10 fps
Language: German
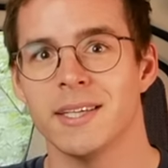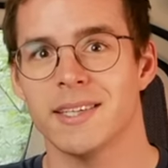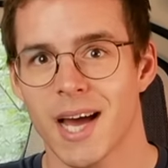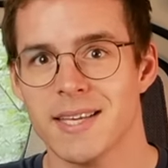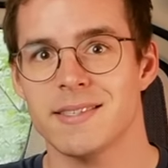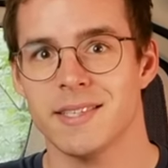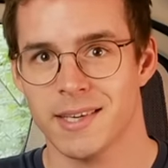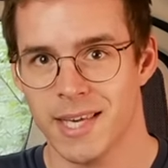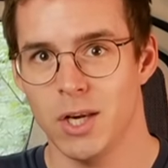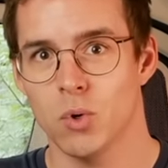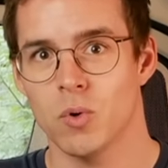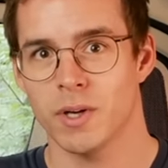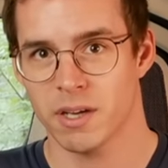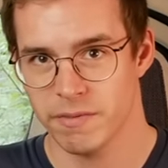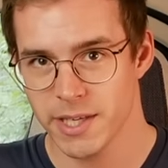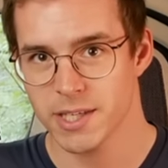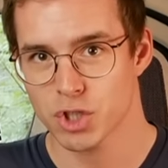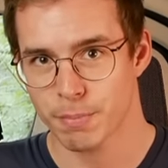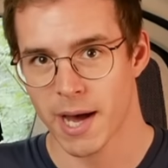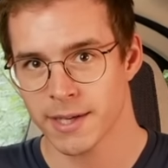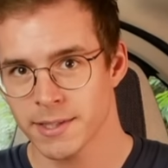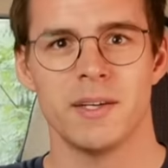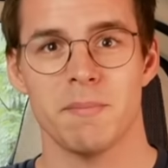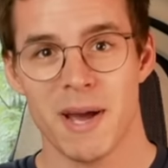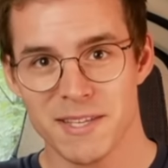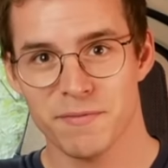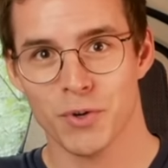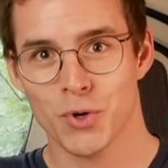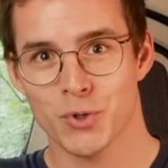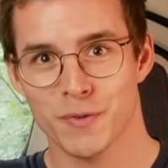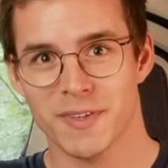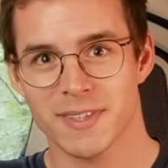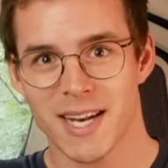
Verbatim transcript: 30 Kilo Gewicht gespart. Den meisten von euch dürfte es